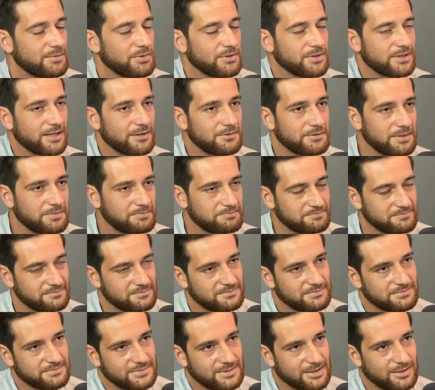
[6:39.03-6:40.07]
pero tal vez
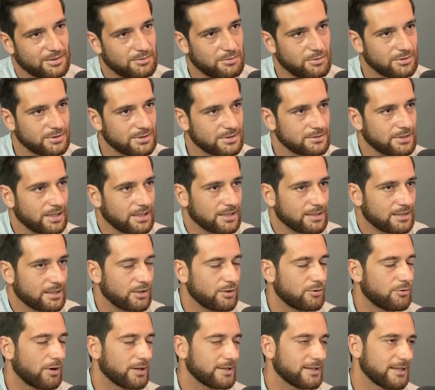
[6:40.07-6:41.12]
como yo ya
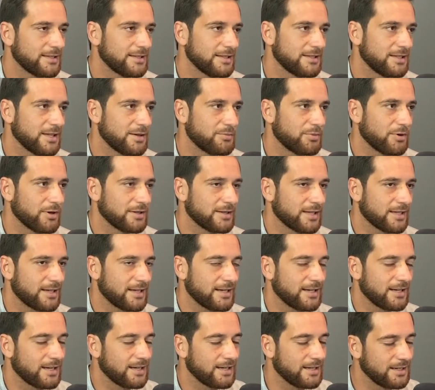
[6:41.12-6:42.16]
tengo bastante tiempo de estar
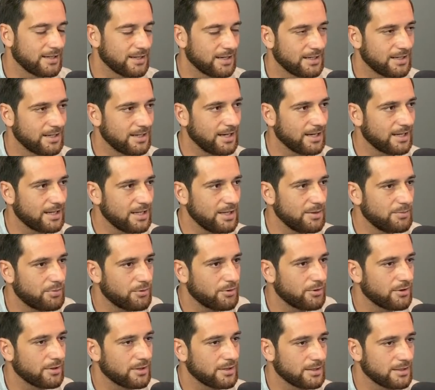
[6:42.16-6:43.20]
en el,
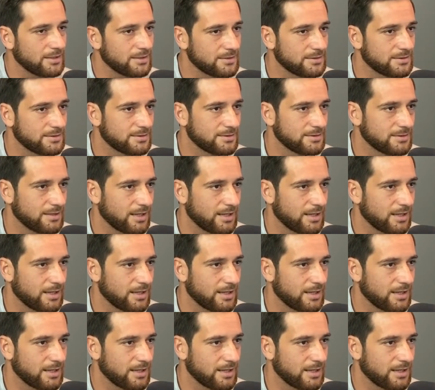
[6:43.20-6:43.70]
equipo, es,